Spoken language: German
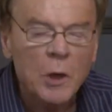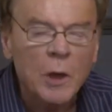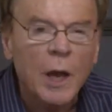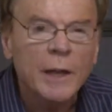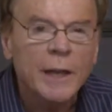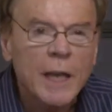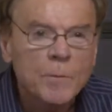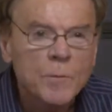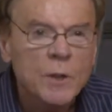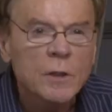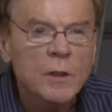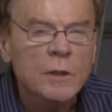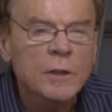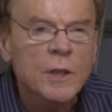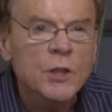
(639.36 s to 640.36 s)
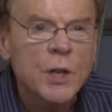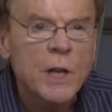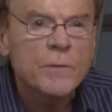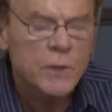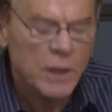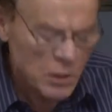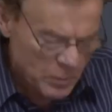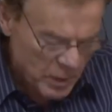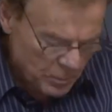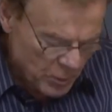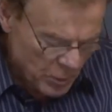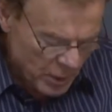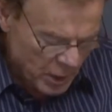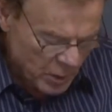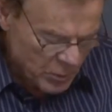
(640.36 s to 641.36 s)
Ergebnisse des
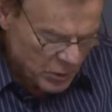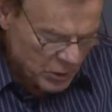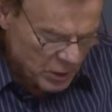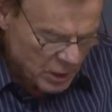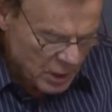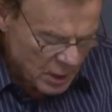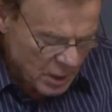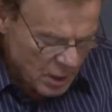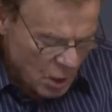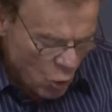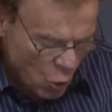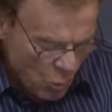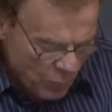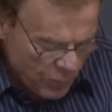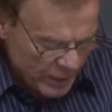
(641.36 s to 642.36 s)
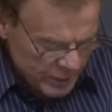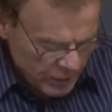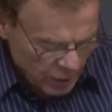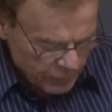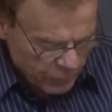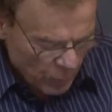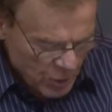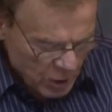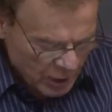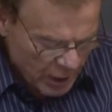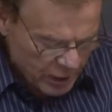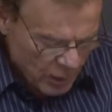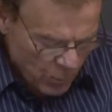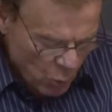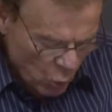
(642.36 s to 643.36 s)
Gesellschaftswettbewerbes, umfassende
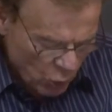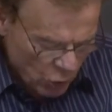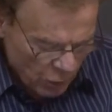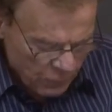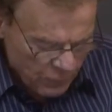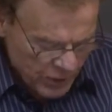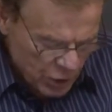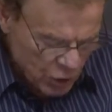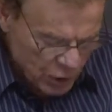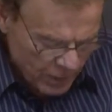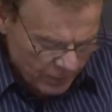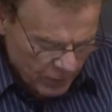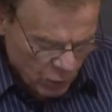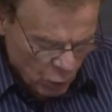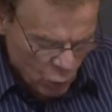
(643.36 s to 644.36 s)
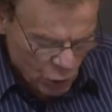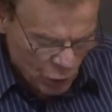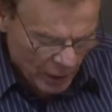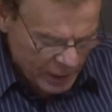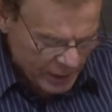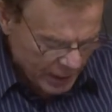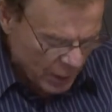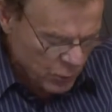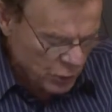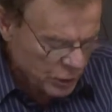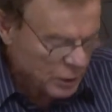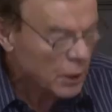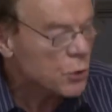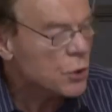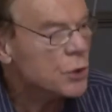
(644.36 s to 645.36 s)
Informiertheit der Bürger, wissenschaftlichen, kulturellen
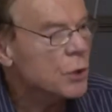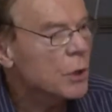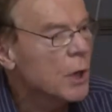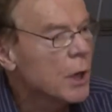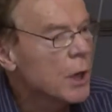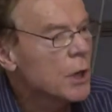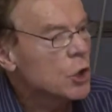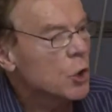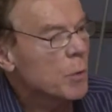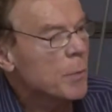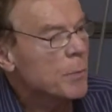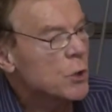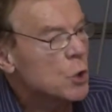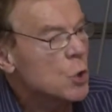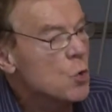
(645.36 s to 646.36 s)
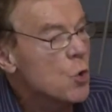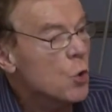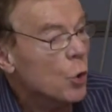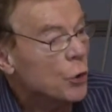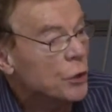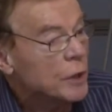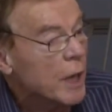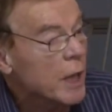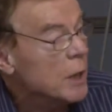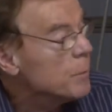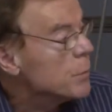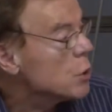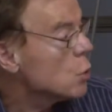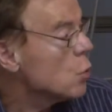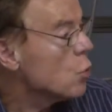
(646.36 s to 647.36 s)
Austausch, sowie Besuch und
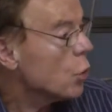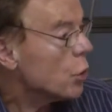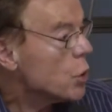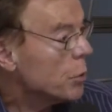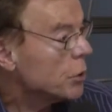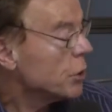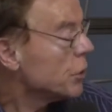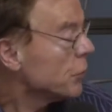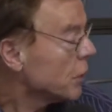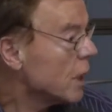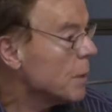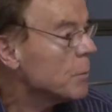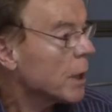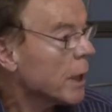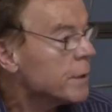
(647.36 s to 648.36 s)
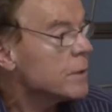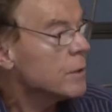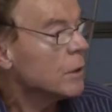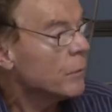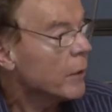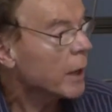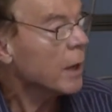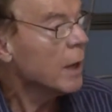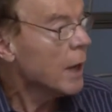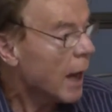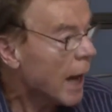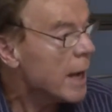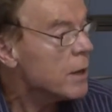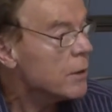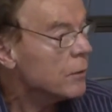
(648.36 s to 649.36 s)
Gegenbesuch über die Systemgrenzen hinweg.
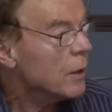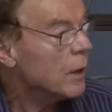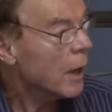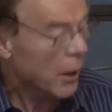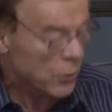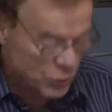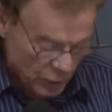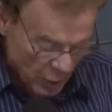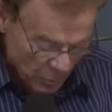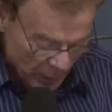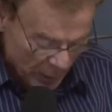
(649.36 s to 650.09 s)
Alles aus dem